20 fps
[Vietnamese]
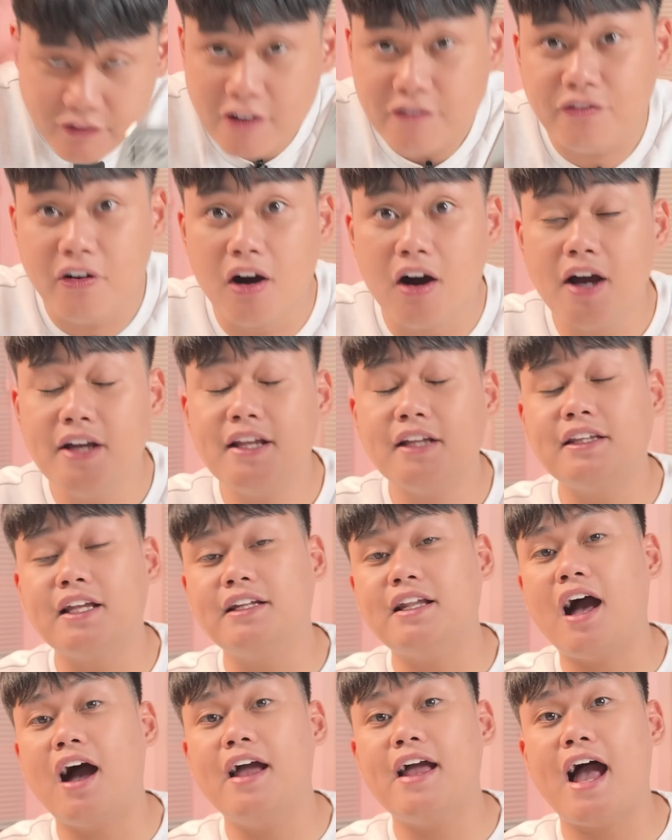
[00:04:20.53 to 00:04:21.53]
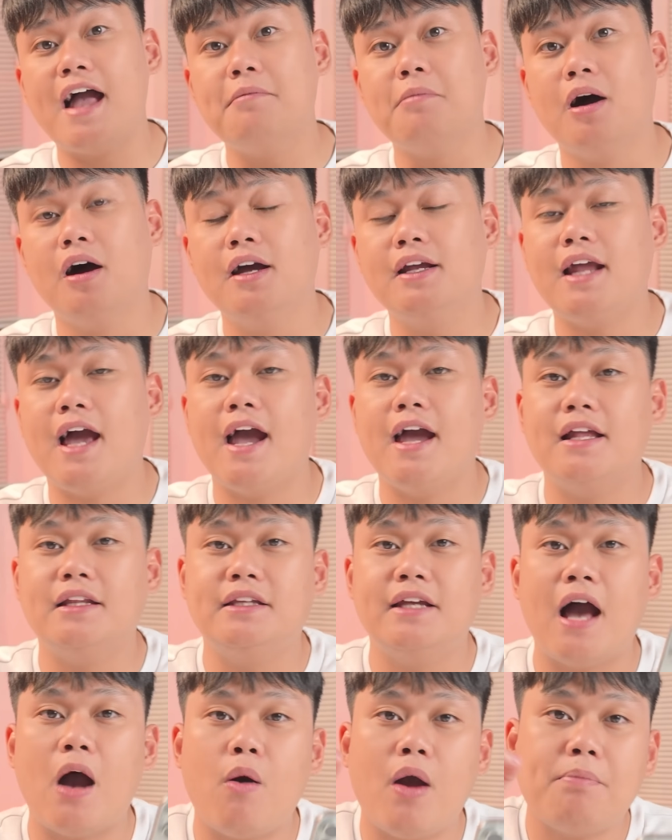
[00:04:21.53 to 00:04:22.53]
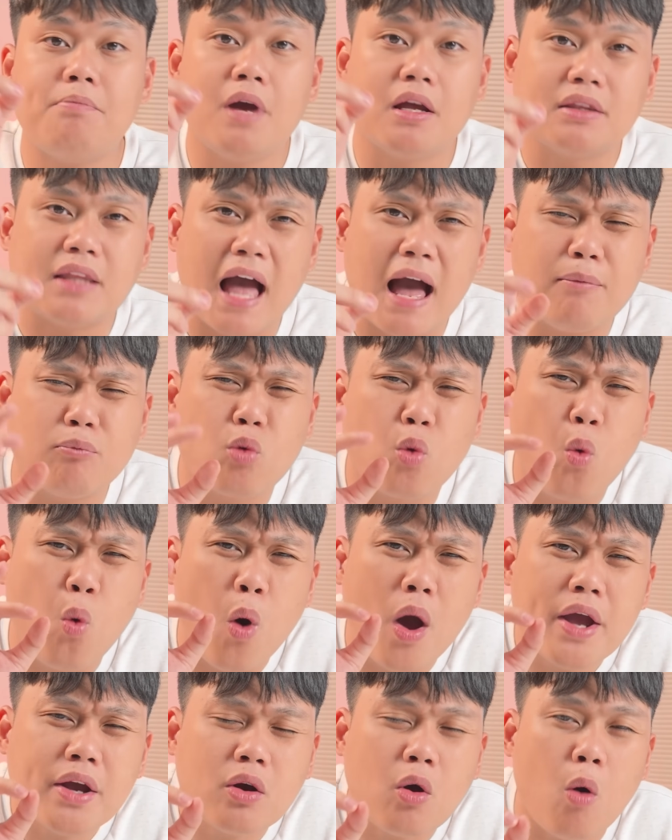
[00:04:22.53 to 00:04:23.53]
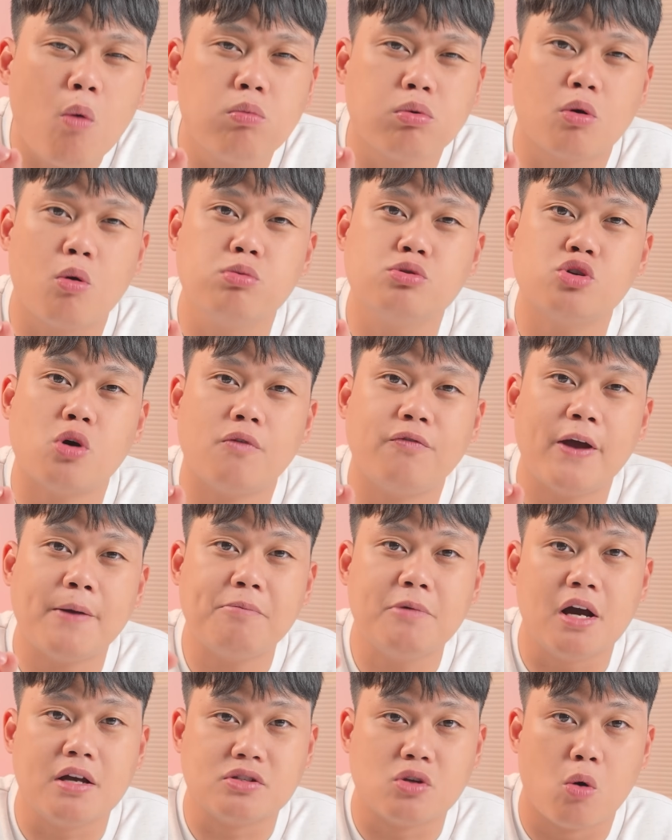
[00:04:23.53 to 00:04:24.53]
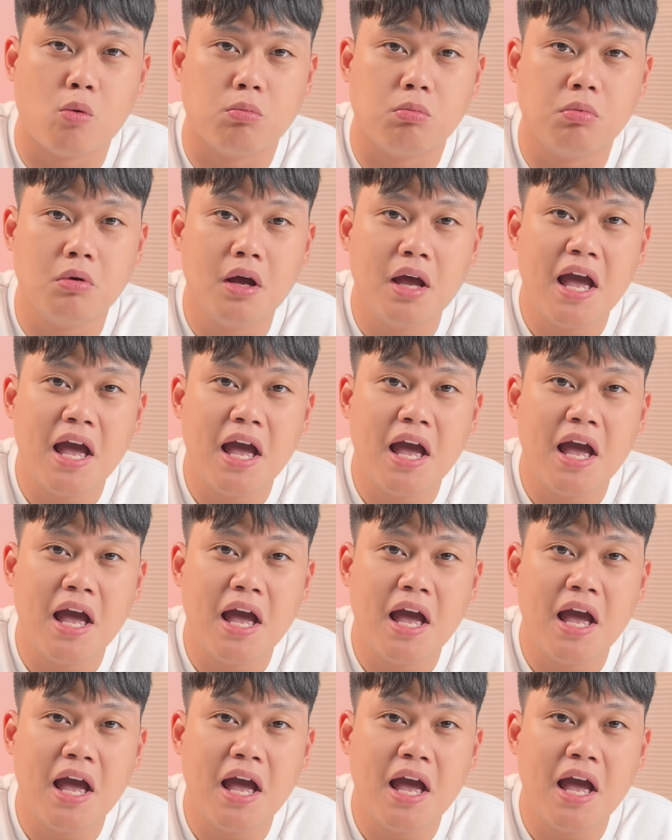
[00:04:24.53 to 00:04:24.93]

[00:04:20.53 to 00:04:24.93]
và với những tính năng AI mới này thì iOS 18 cuối cùng cũng cho phép người dùng